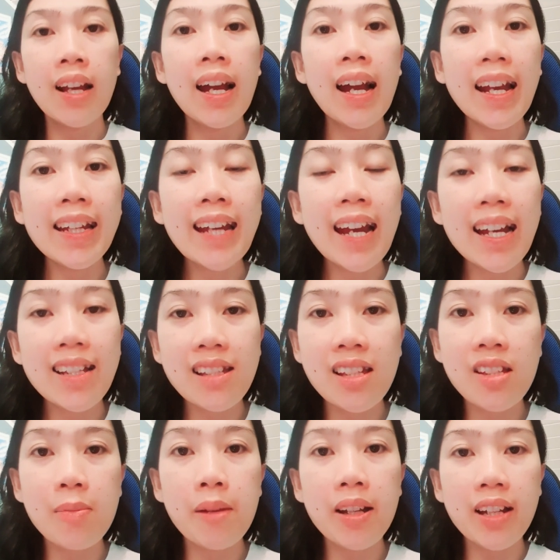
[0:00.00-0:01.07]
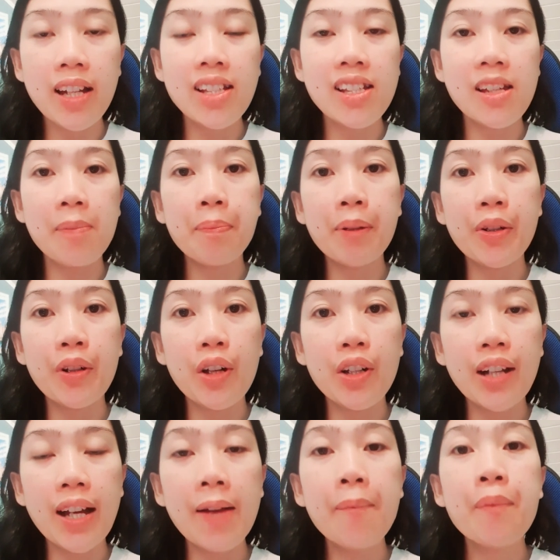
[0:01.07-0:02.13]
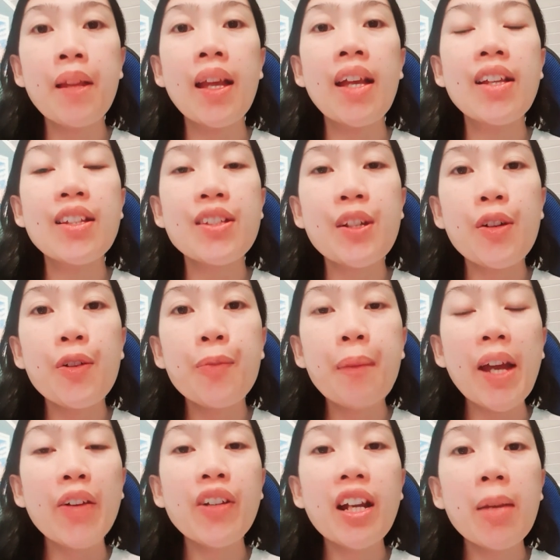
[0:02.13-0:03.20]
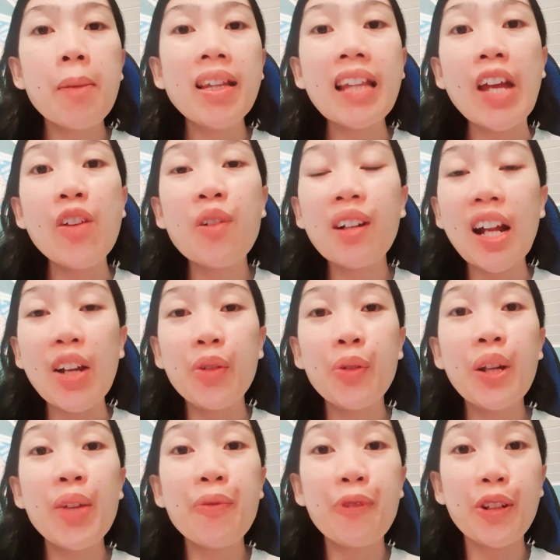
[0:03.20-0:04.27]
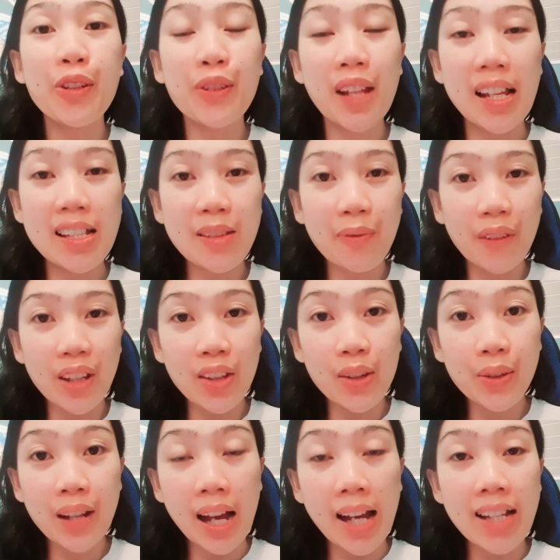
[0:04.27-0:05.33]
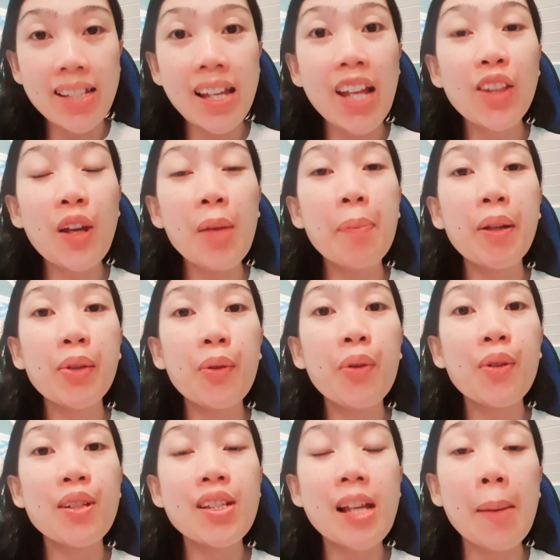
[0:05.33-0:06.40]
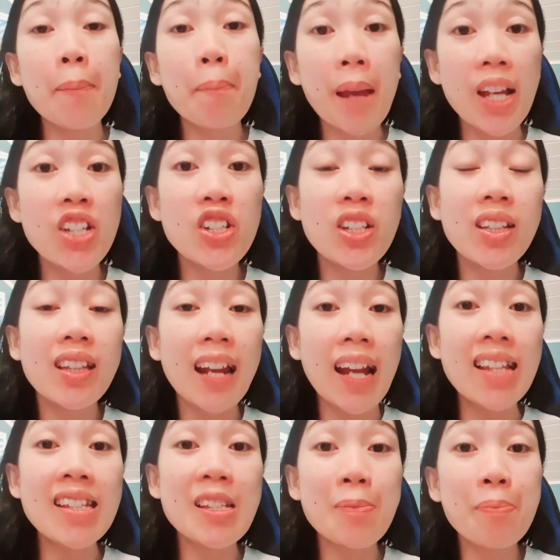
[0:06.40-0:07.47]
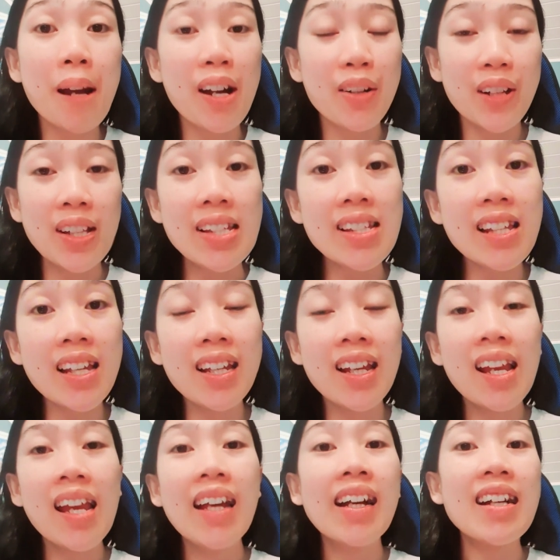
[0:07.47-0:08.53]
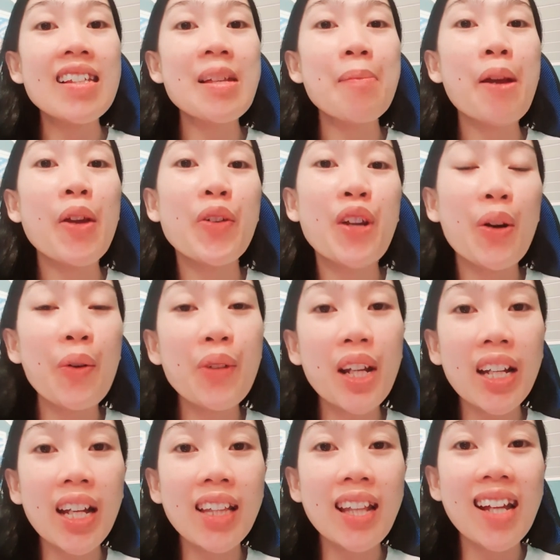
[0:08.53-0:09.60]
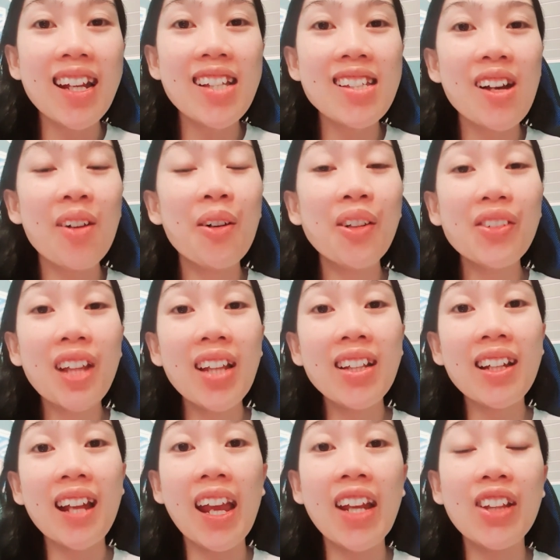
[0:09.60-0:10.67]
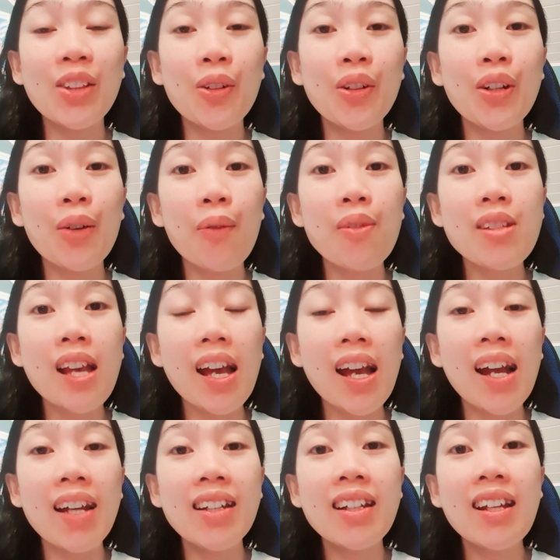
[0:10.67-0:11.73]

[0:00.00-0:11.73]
Hi guys, it's me again, Megan Rona. So, meron na naman tayong klaruhin for today's video guys. Ito ay patungkol sa page transparency. Kasi meron akong nakita na isang content creator na kung saan